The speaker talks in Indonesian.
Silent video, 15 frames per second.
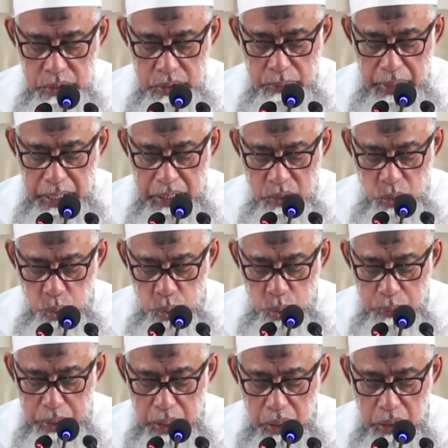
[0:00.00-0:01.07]
sebagai
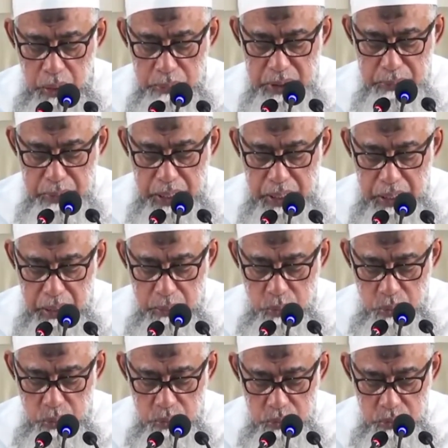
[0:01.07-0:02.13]
sekutu pada Allah yang menciptakan
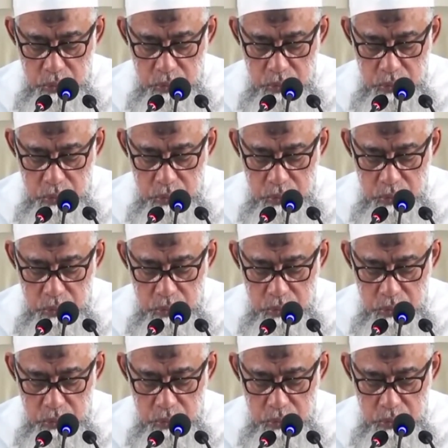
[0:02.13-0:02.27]
kamu.